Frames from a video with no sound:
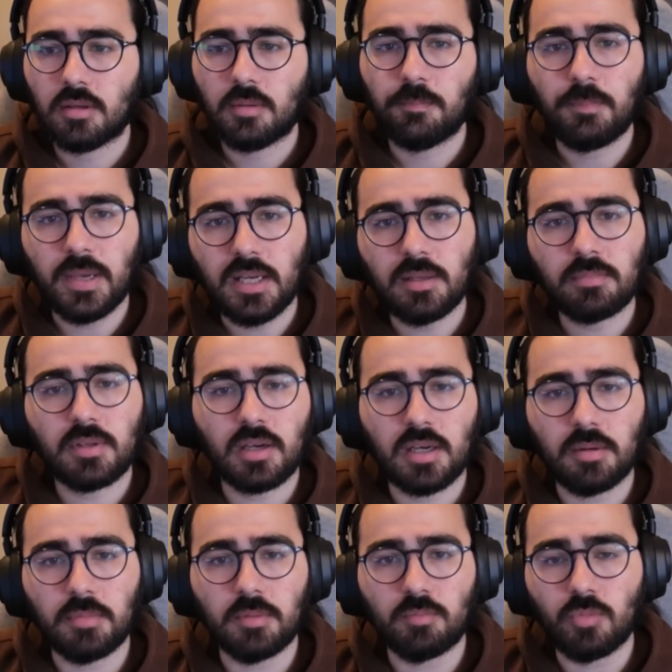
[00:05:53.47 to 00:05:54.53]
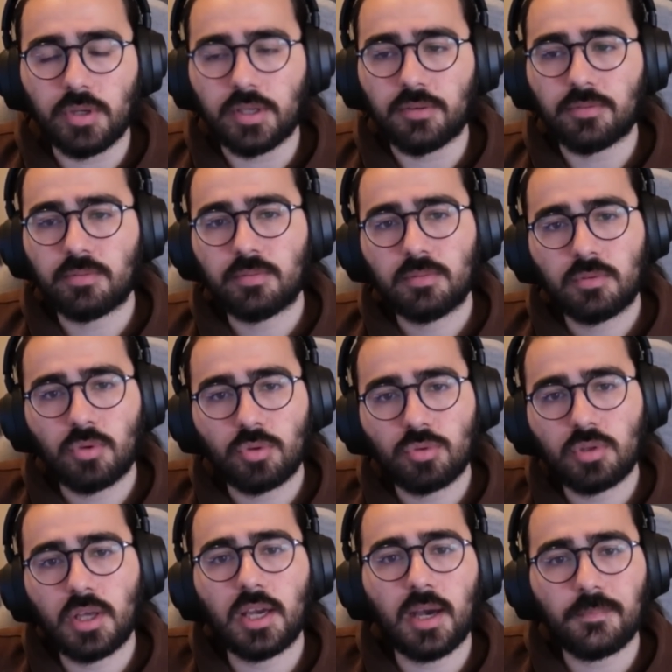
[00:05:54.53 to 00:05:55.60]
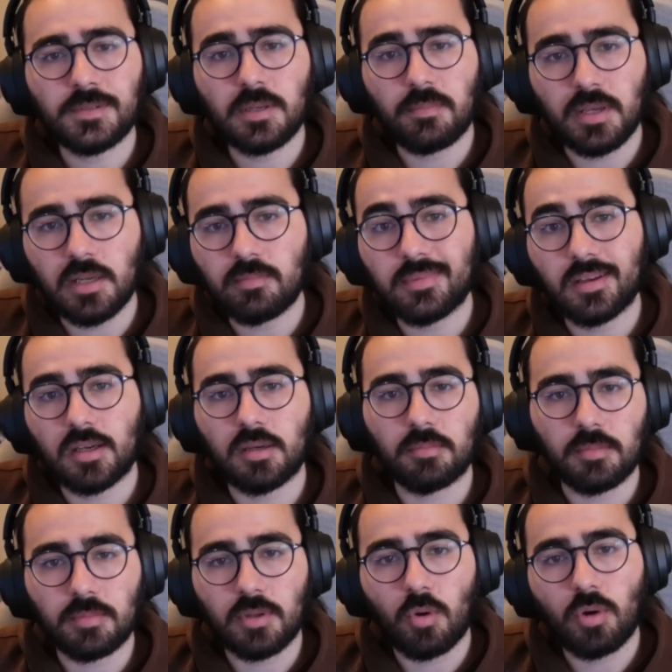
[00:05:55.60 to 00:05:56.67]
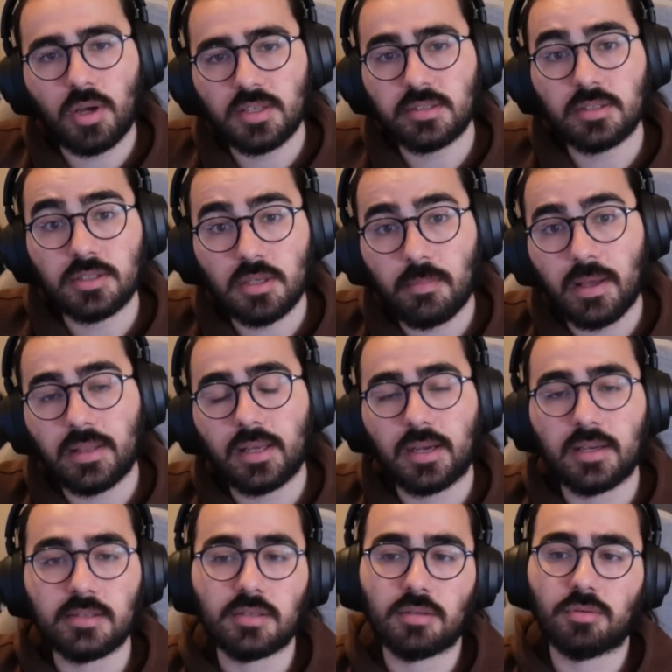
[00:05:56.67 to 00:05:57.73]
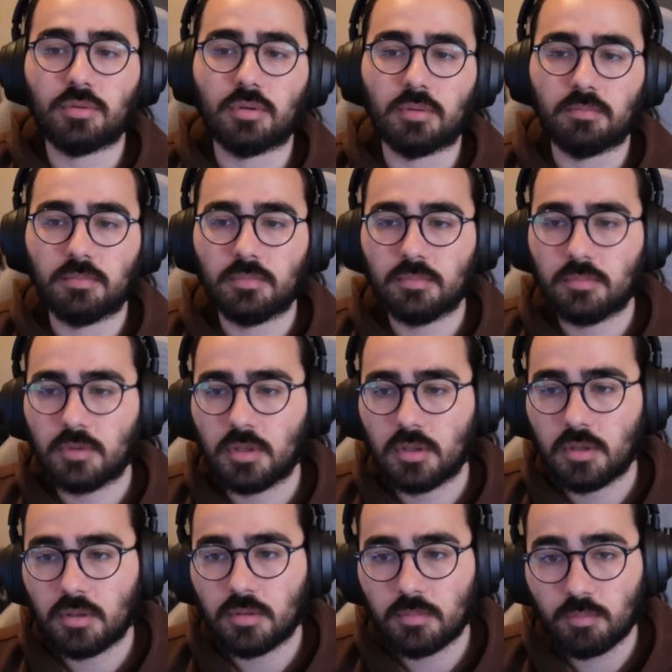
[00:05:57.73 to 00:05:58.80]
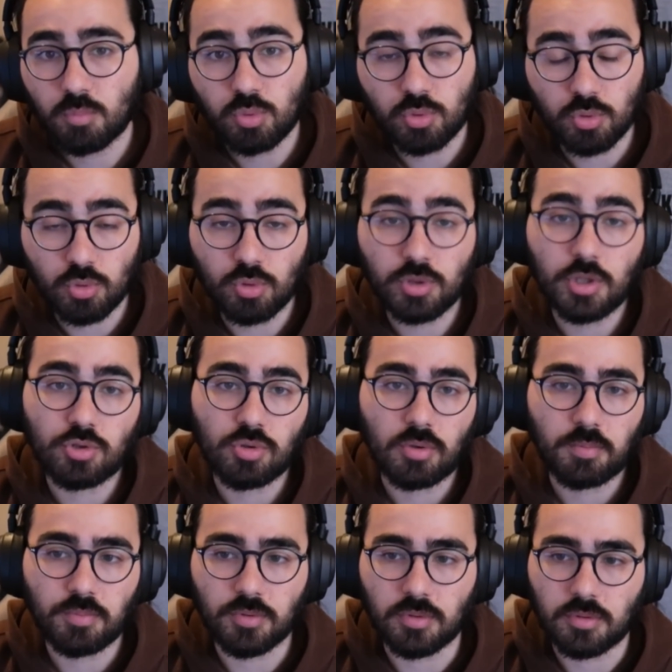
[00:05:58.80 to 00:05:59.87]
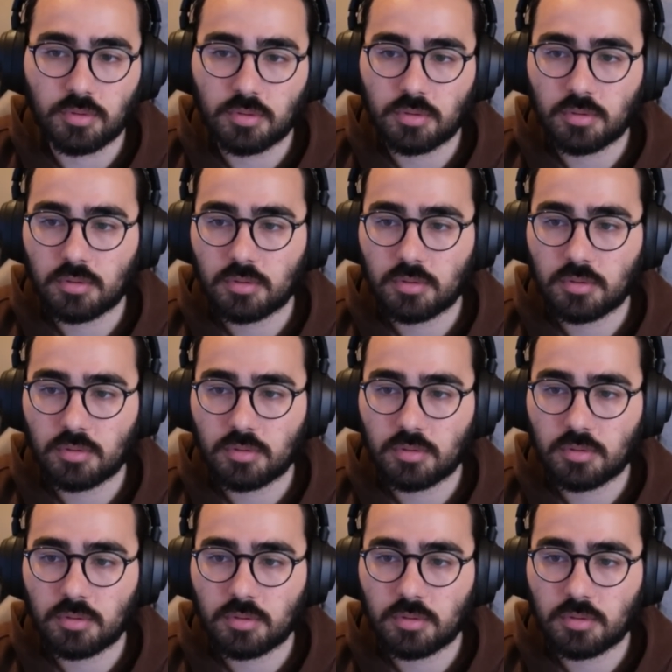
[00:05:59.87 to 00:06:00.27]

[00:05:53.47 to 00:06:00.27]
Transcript: Benim takımım bu herif. Kötü de yapsa benim takımımda. O kazanınca ben de kazanıyorum. Bu duygu da çok büyük.